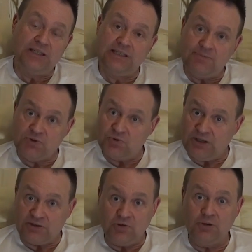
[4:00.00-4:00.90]
dich, liebst du
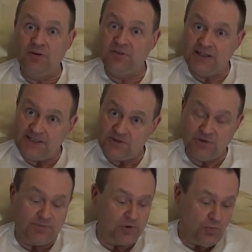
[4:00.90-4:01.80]
deinen Körper, wie gehst
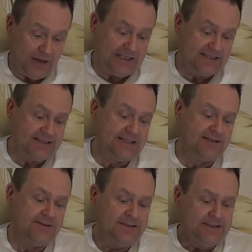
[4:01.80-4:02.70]
du damit um? Alles
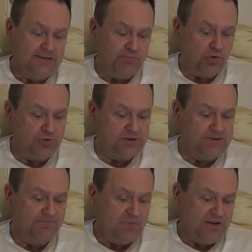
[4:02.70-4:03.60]
diese
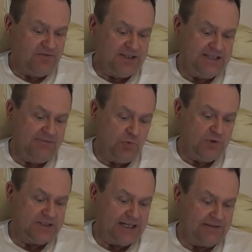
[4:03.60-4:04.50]
Punkte werden hier
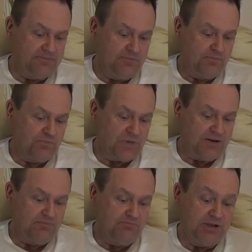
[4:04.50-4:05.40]
momentan
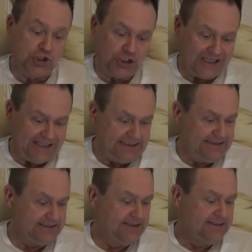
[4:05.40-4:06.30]

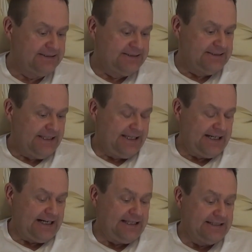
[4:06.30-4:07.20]
bestrahlt.
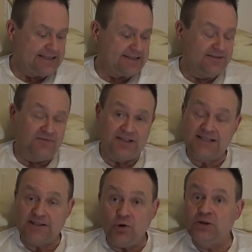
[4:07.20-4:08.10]
Ja, alles,
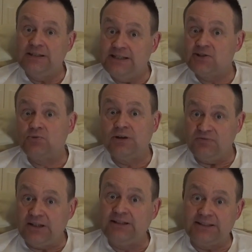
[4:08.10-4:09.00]
was es auch in dir zu
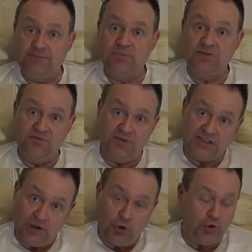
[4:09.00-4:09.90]
entwickeln gibt,
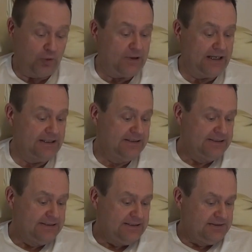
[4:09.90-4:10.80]
wird auch nochmal
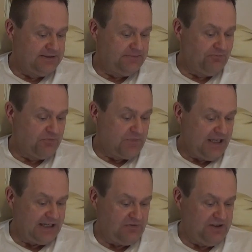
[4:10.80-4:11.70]
ähm,
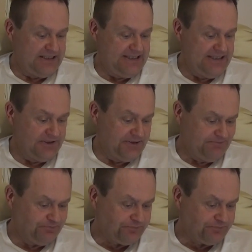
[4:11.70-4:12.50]
reflektiert.